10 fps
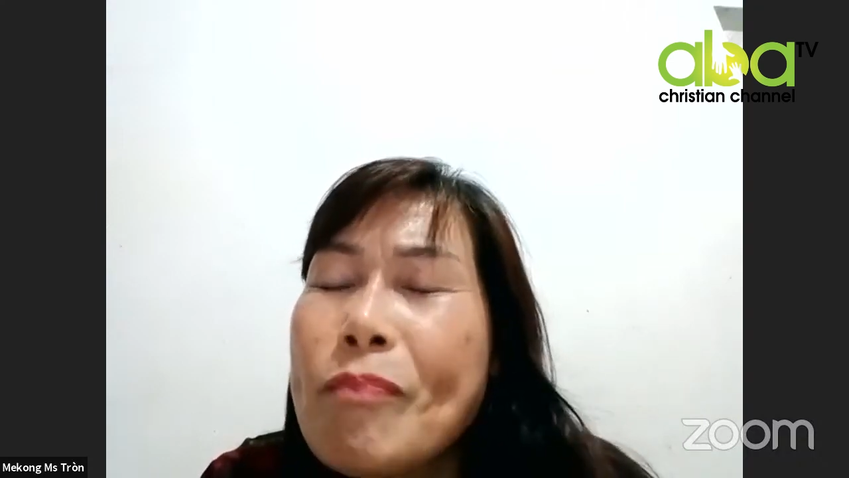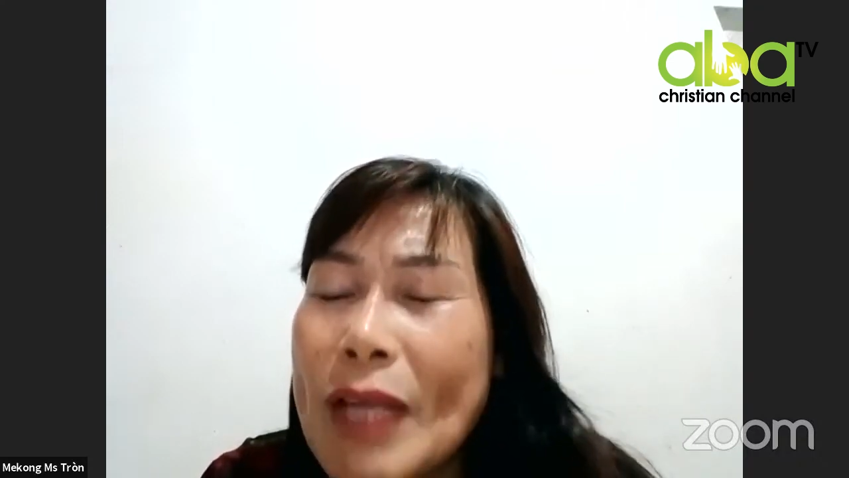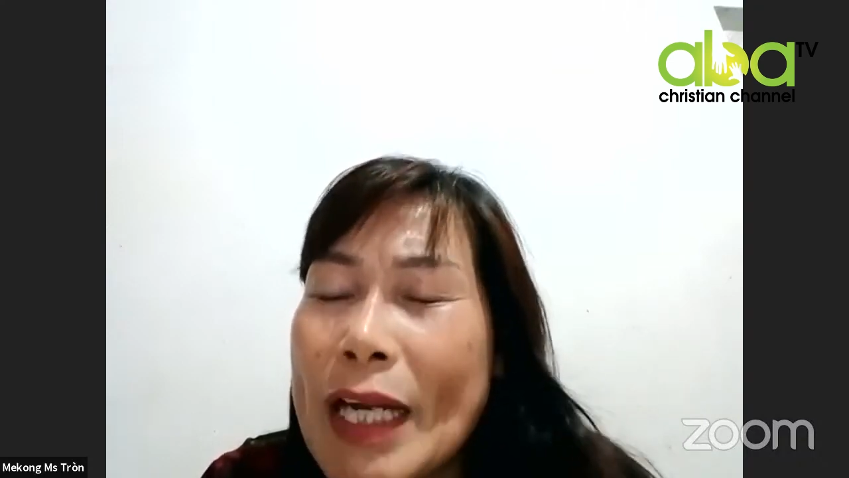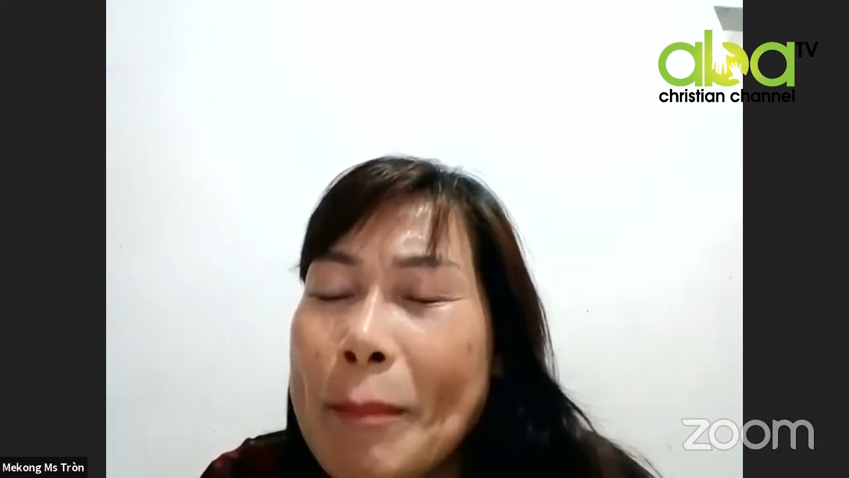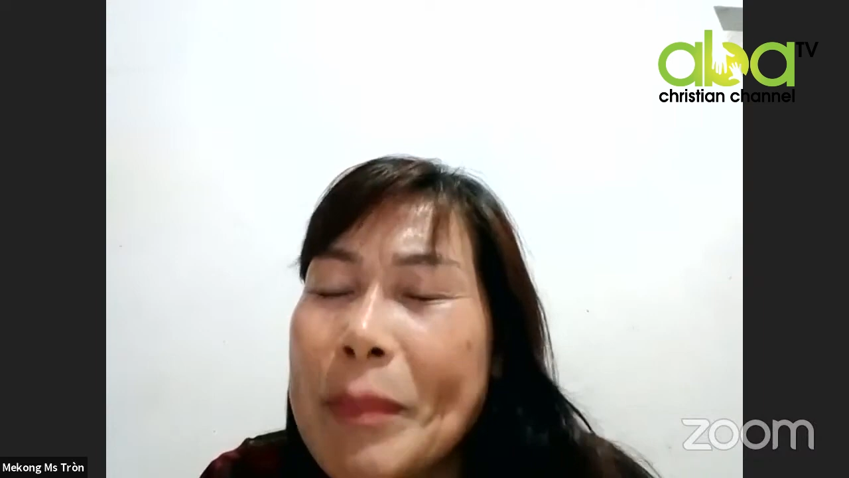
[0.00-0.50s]

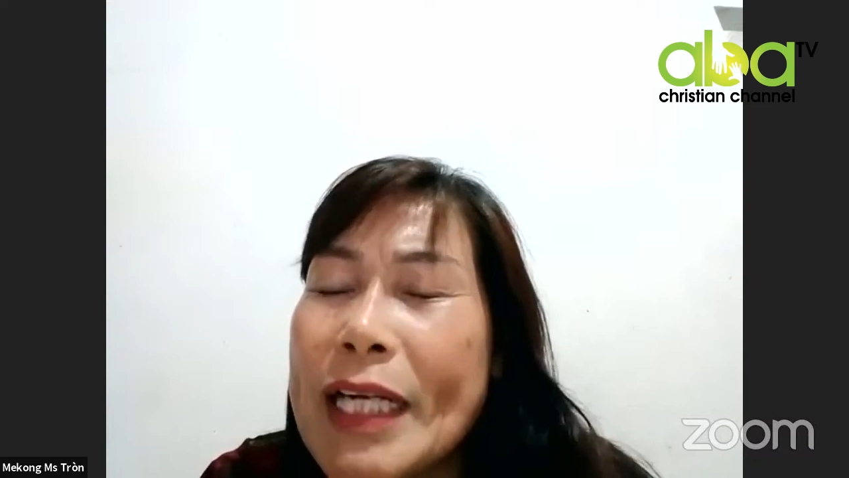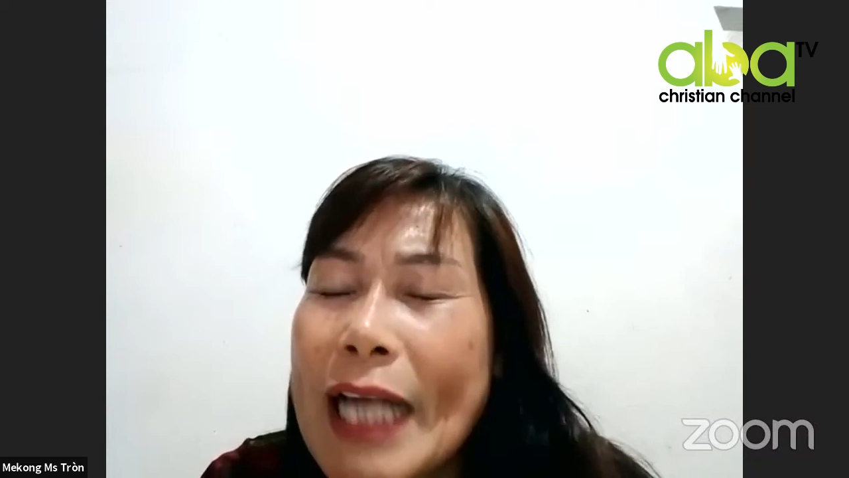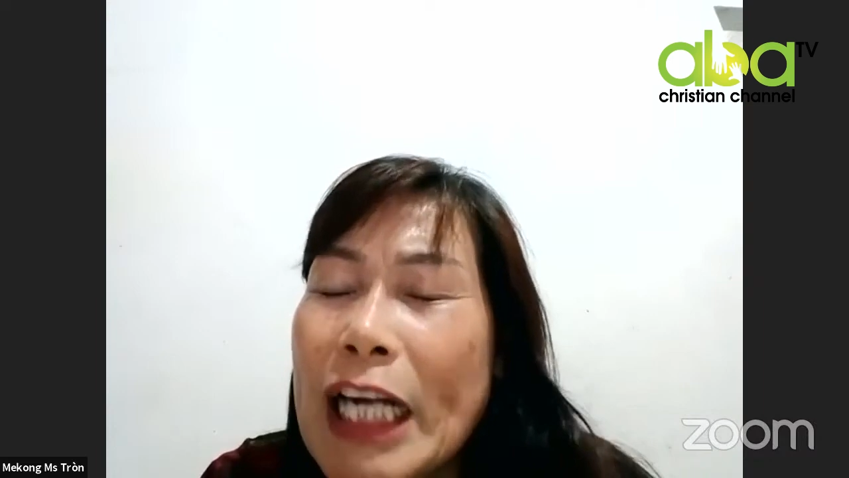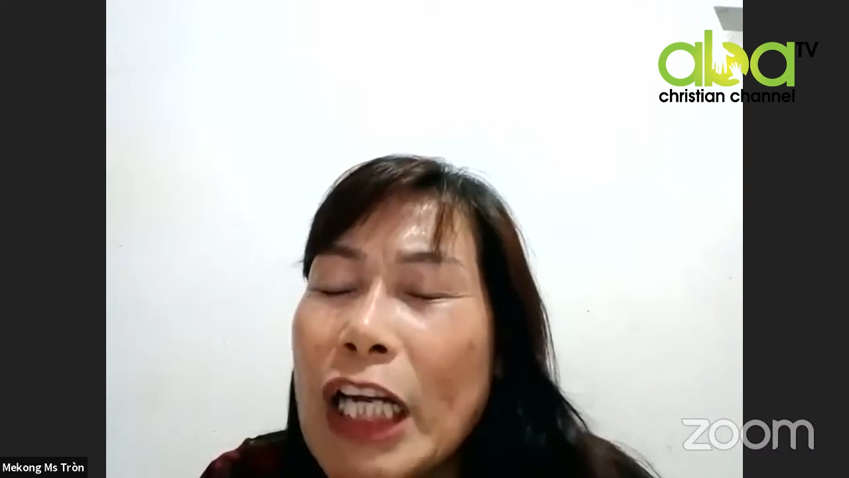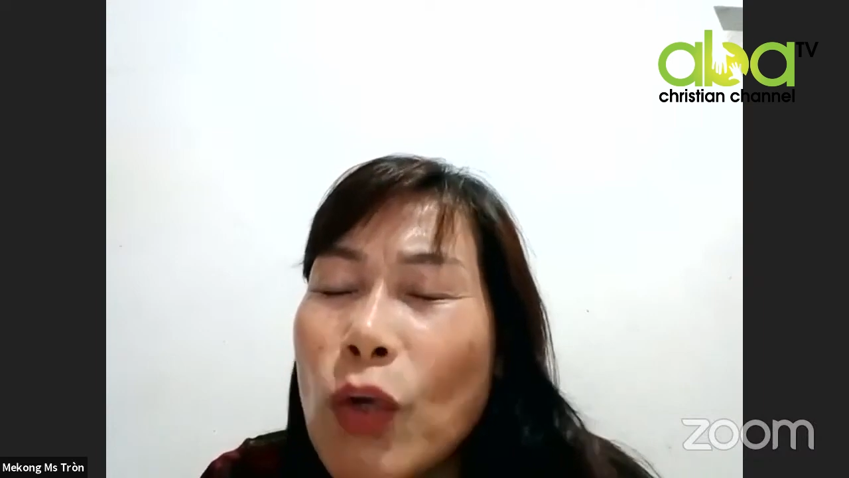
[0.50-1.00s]
để lập nên
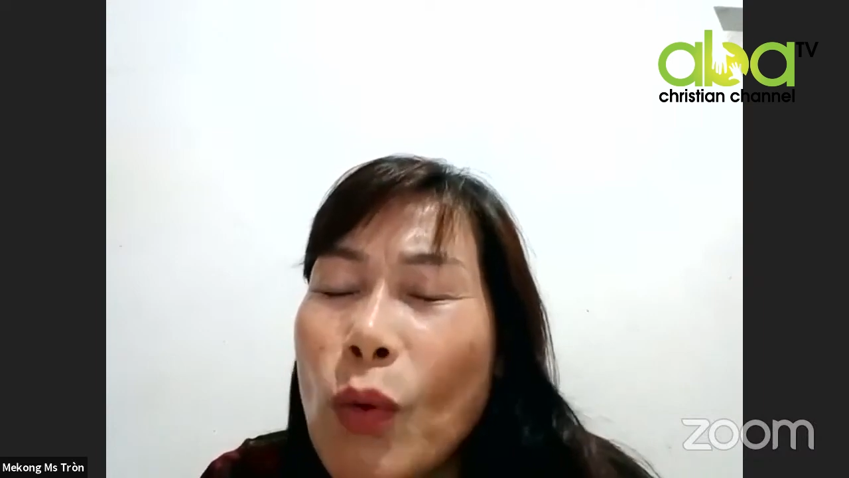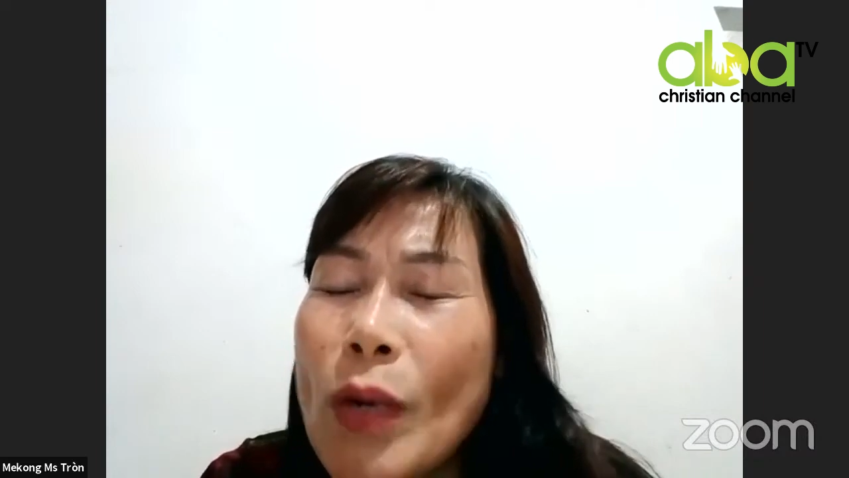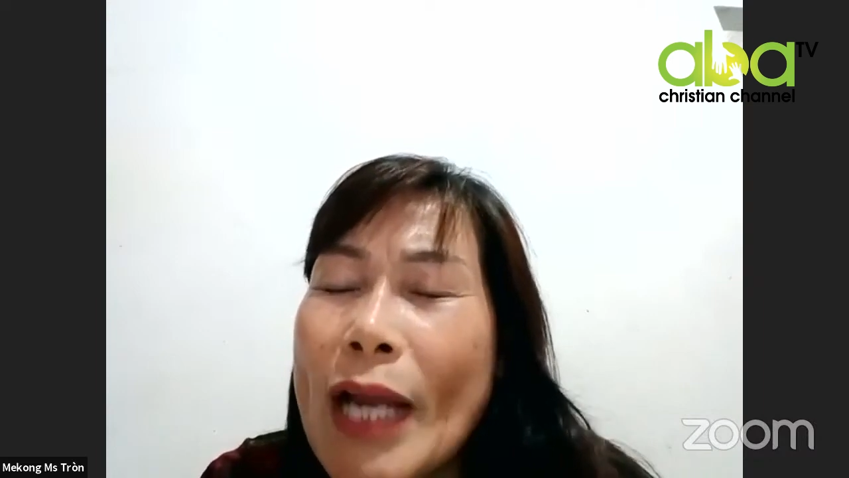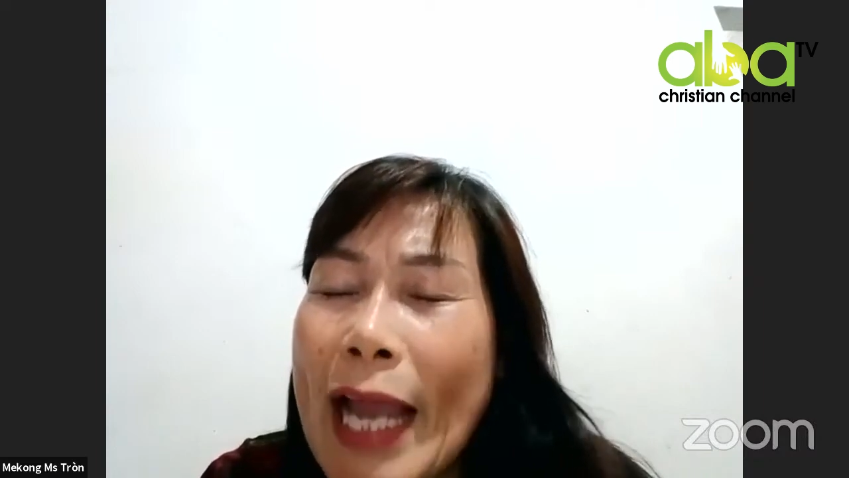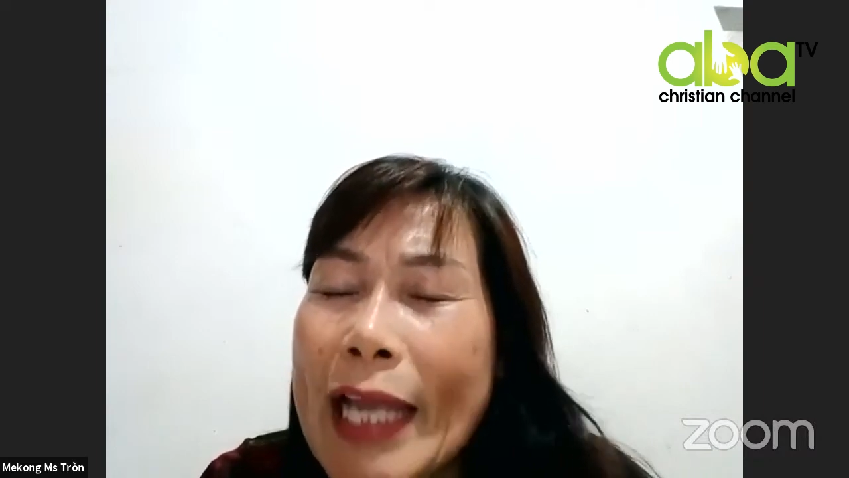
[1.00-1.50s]
năng lực
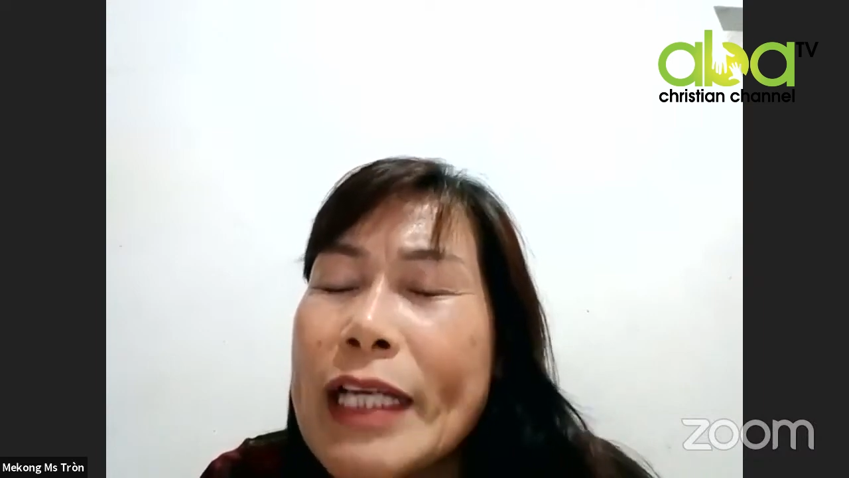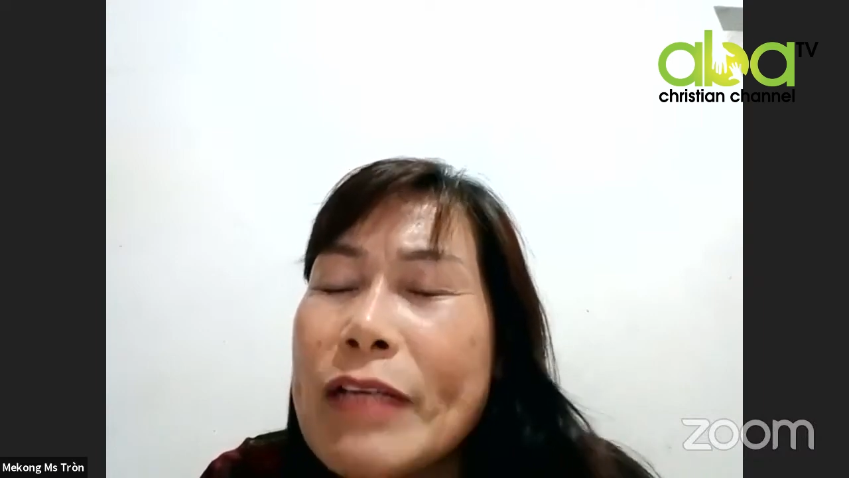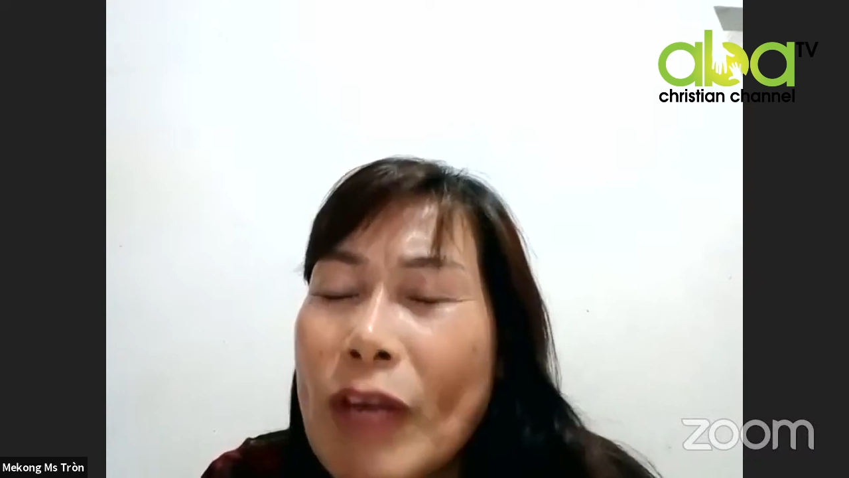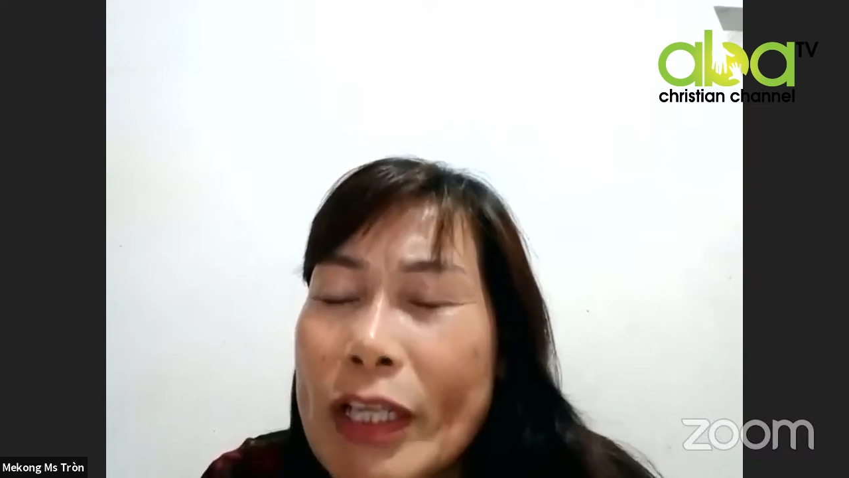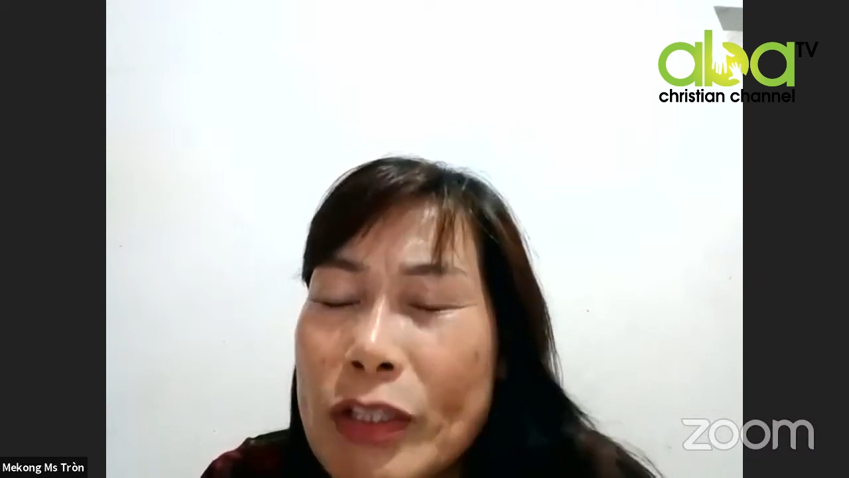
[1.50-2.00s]
của Ngài
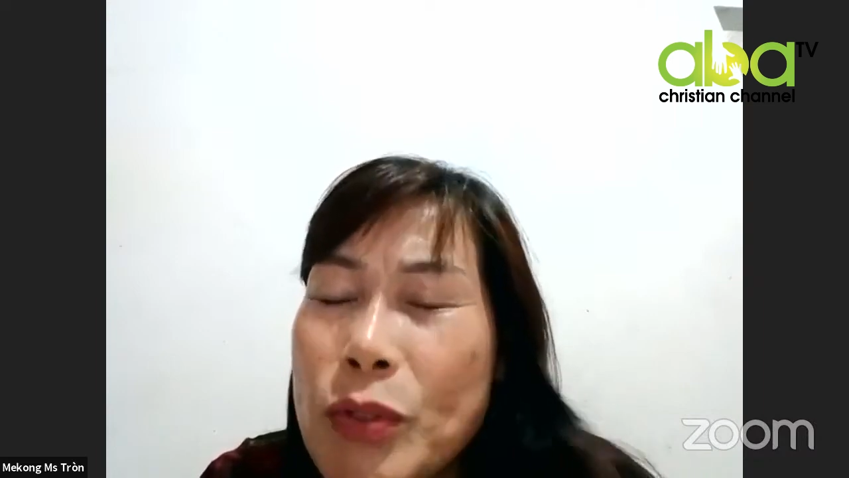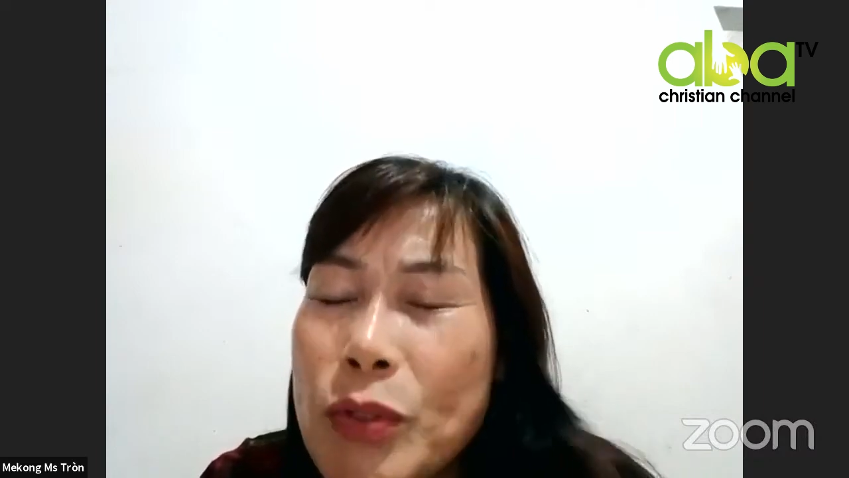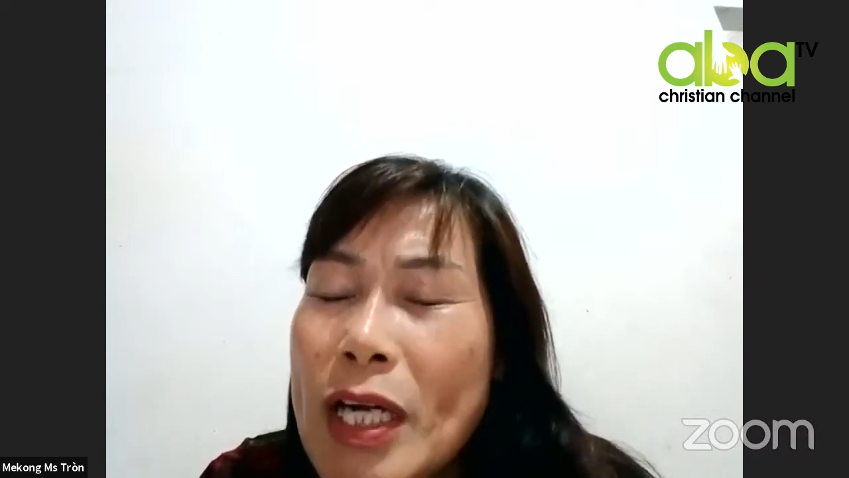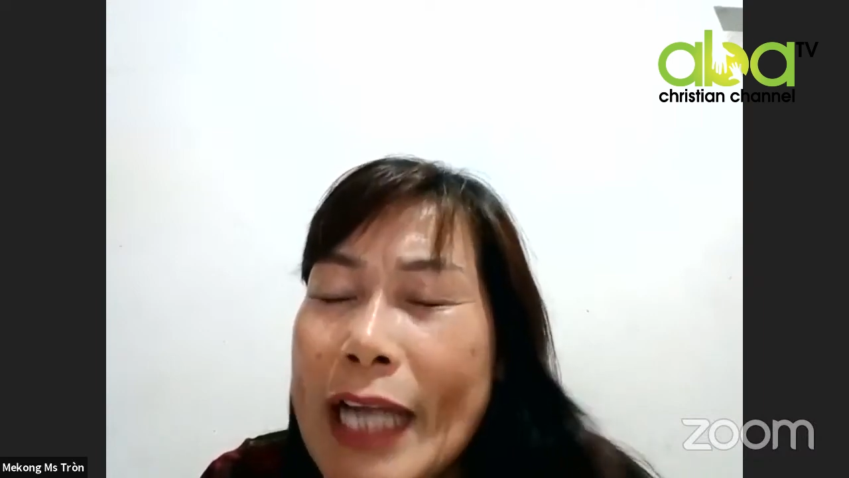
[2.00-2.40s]
và Chúa ơi,